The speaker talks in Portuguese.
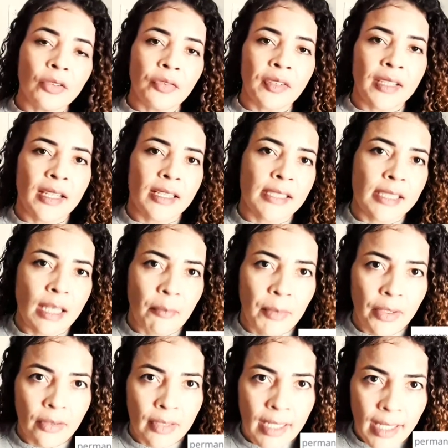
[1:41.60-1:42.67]
do
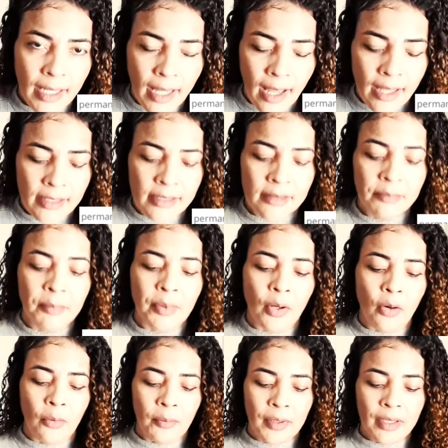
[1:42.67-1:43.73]
financiamento da casa
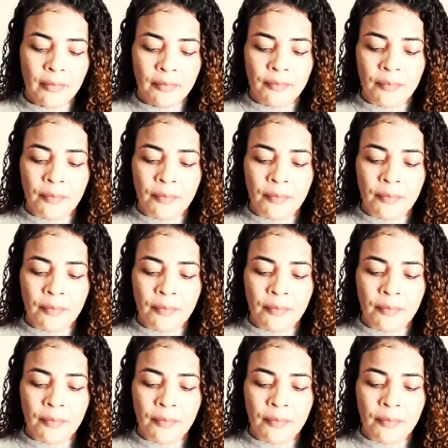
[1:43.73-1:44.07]
própria,